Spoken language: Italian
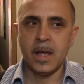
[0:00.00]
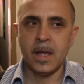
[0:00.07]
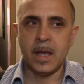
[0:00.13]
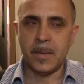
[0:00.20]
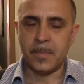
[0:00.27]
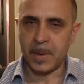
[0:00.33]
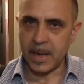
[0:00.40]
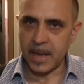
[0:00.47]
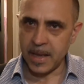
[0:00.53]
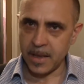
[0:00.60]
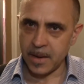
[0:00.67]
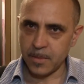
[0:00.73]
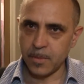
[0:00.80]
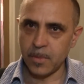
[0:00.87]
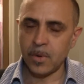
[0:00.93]
e
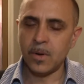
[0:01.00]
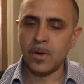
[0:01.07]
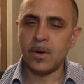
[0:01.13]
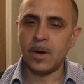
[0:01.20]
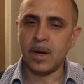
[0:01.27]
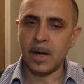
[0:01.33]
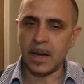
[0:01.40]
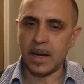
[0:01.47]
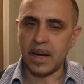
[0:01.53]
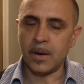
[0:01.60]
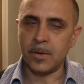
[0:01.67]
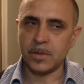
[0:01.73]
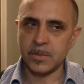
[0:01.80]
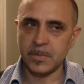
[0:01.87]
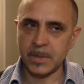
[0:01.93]
Palermo ha
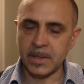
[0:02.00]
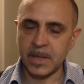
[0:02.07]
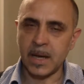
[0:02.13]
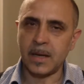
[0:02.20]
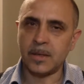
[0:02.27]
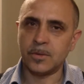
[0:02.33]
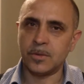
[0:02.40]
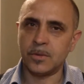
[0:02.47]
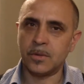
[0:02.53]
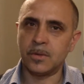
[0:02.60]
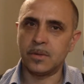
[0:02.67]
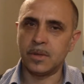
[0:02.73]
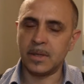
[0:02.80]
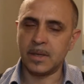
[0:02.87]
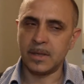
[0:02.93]

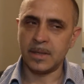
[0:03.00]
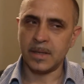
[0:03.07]
ospitato eh,